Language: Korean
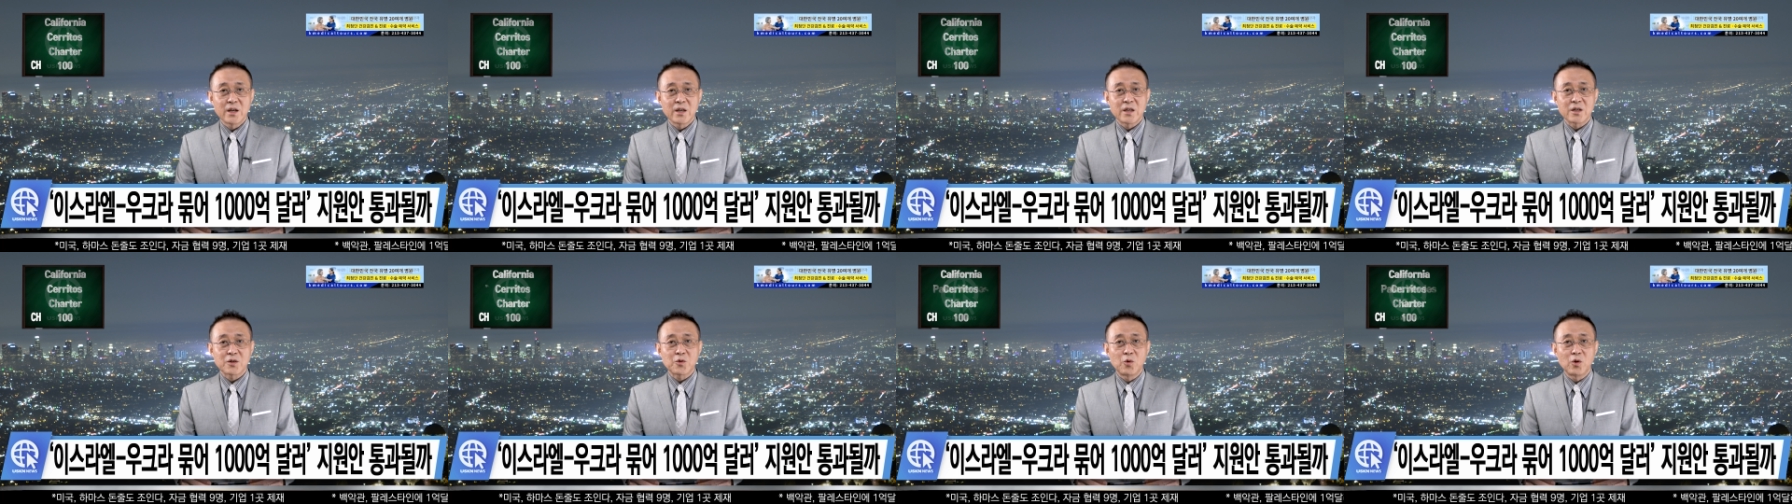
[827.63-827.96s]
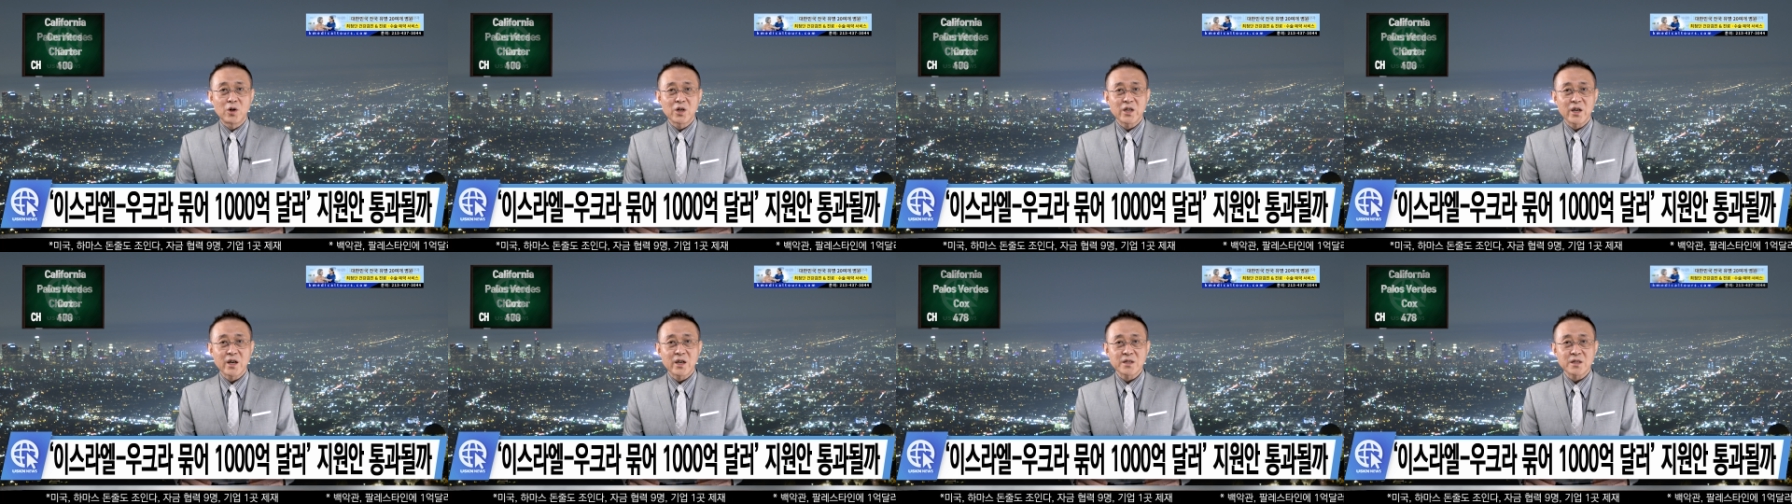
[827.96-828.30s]
이
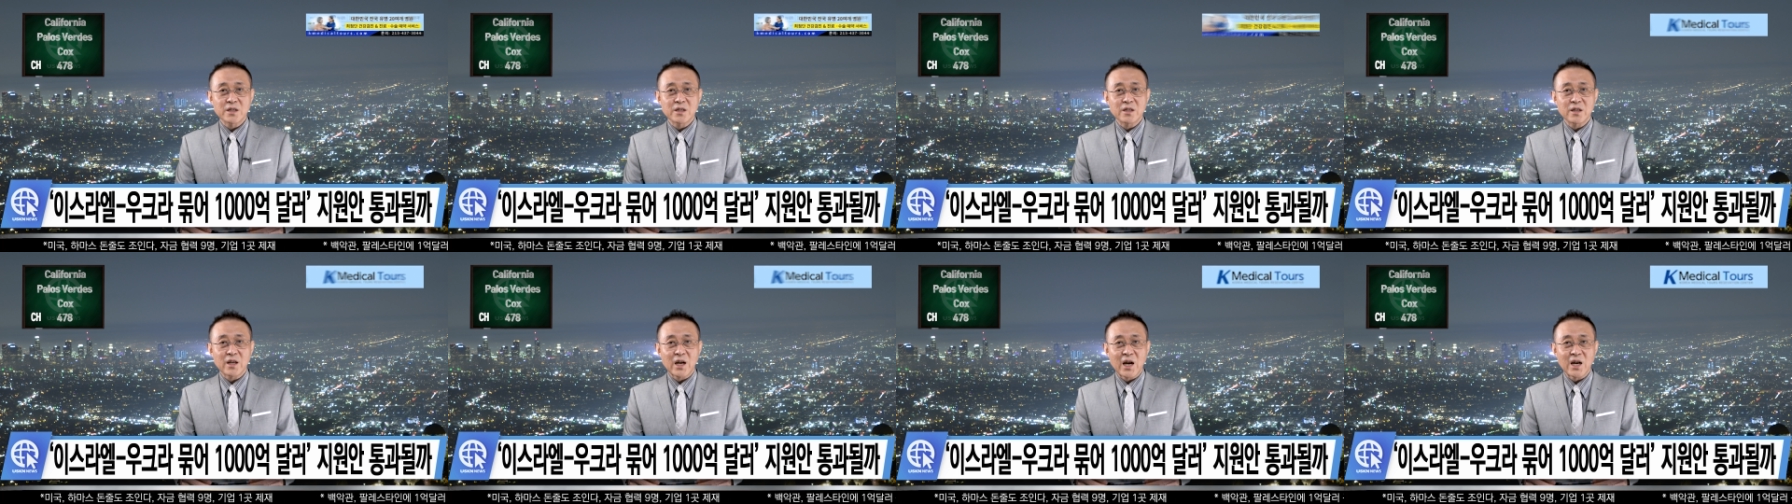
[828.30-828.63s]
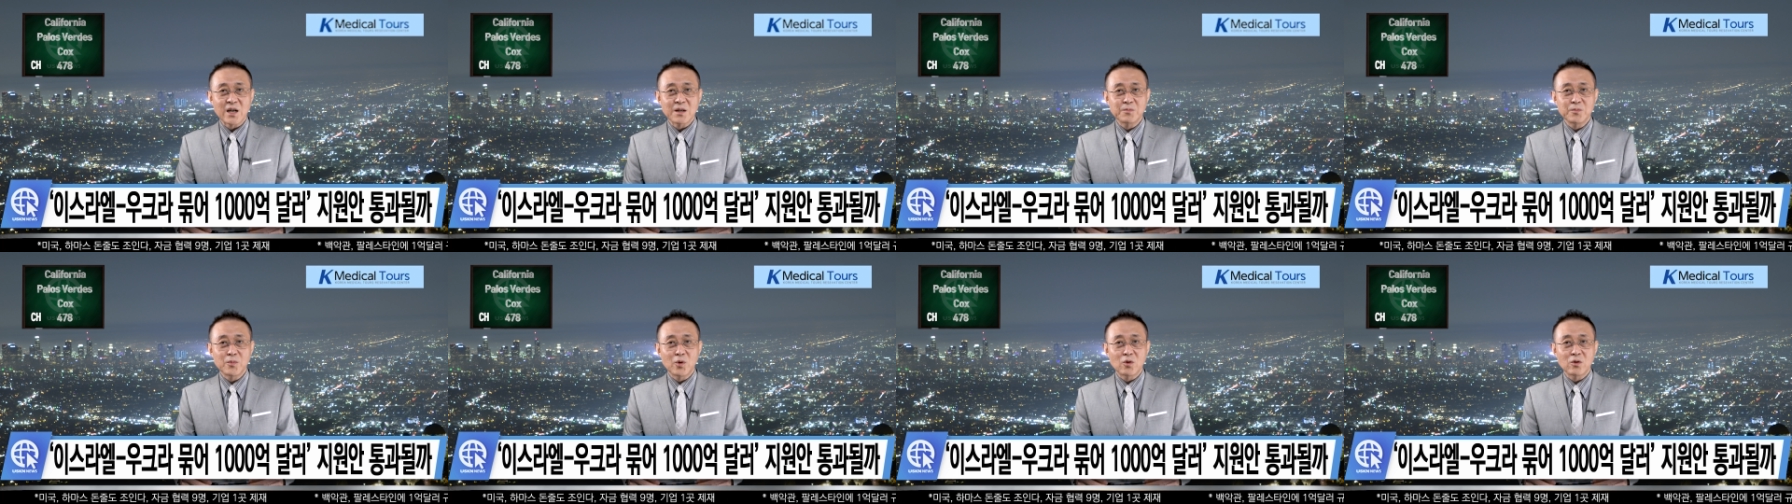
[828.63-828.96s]
공화당에서는
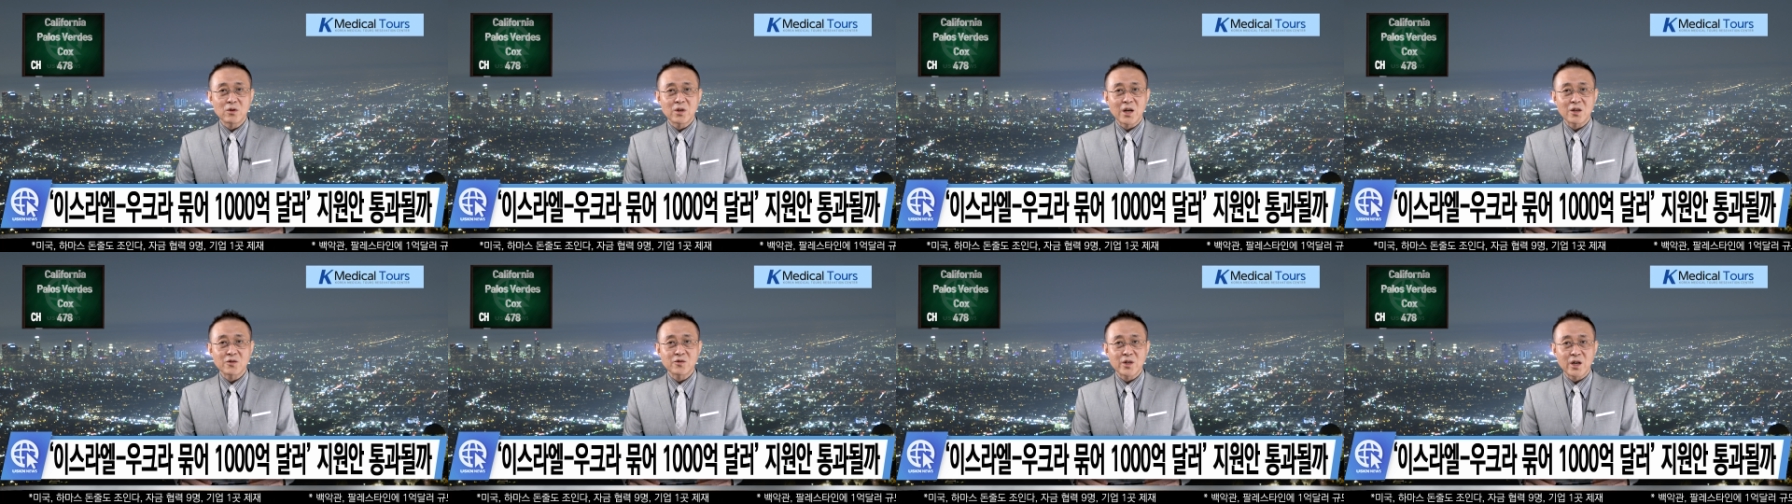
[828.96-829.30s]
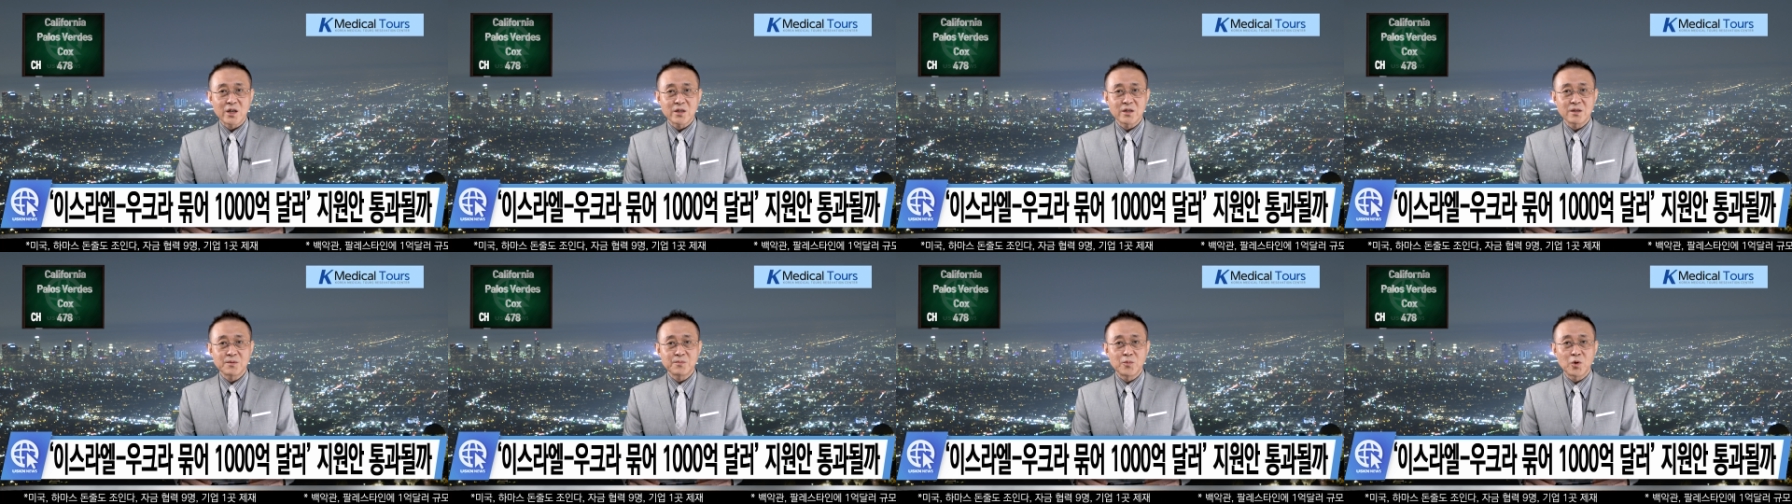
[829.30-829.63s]
항목을
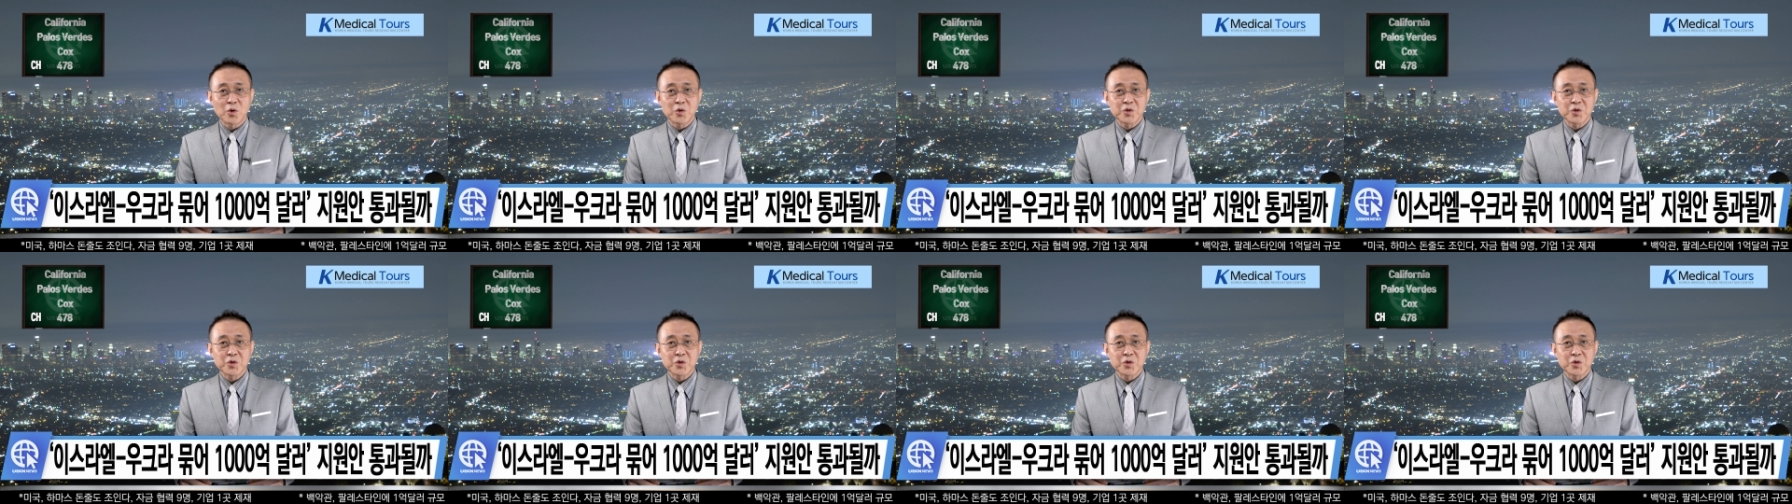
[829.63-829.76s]
나누라는